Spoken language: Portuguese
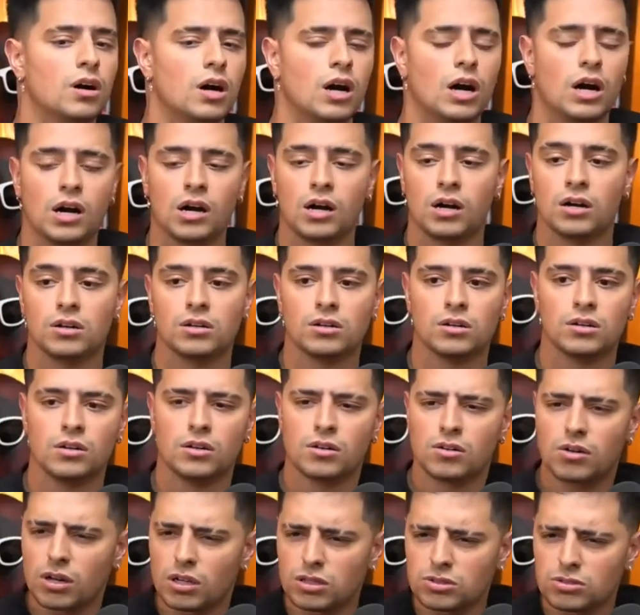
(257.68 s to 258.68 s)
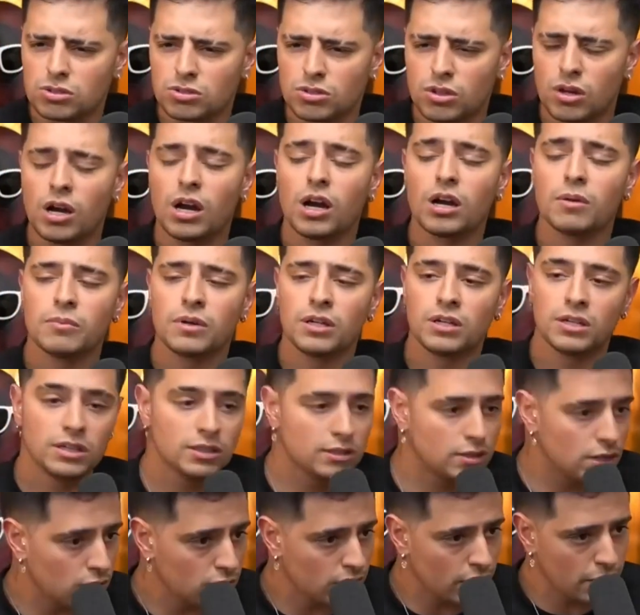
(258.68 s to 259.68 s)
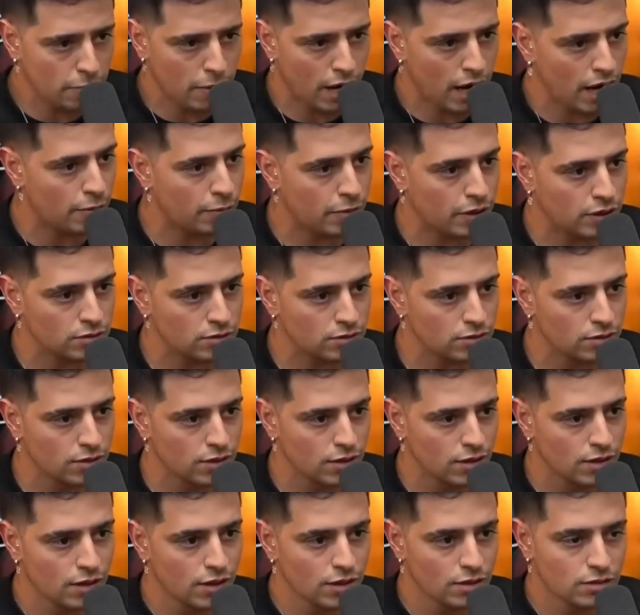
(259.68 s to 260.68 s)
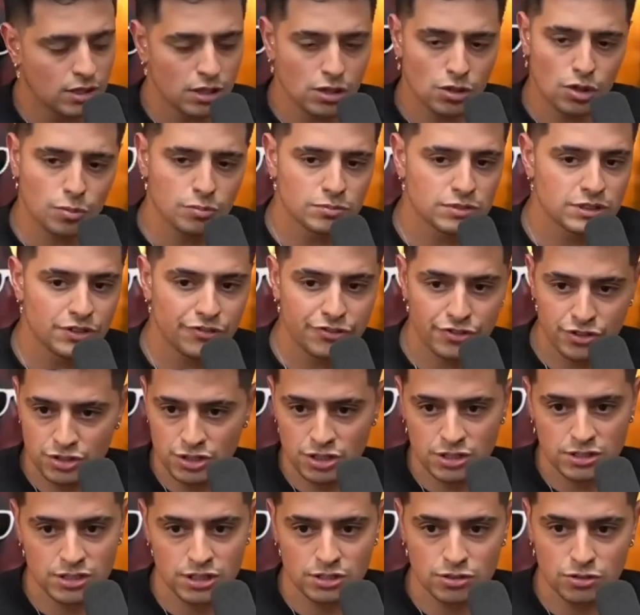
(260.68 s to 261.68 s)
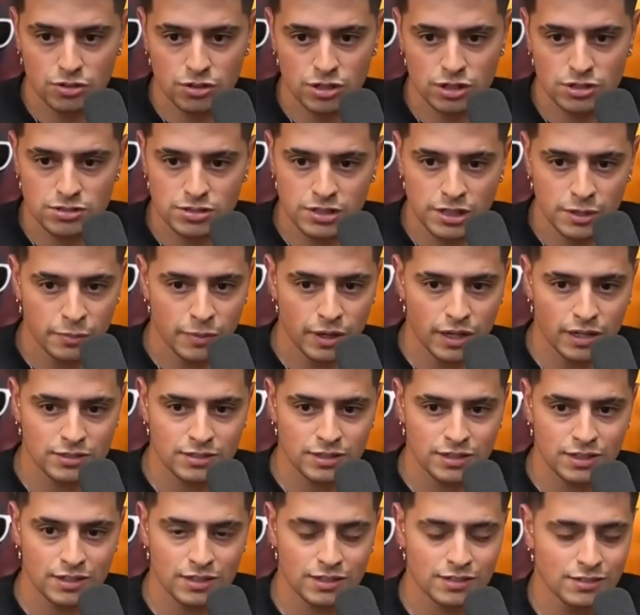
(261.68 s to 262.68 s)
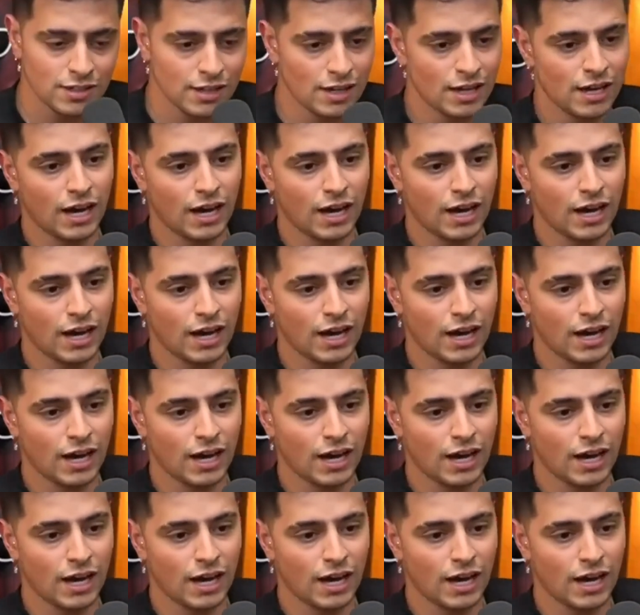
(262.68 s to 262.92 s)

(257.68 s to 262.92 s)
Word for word: ah, qual que é o seu nome? E tem o Neymar, mano. É. Tem como você fingir que você não conhece o Neymar, tá ligado?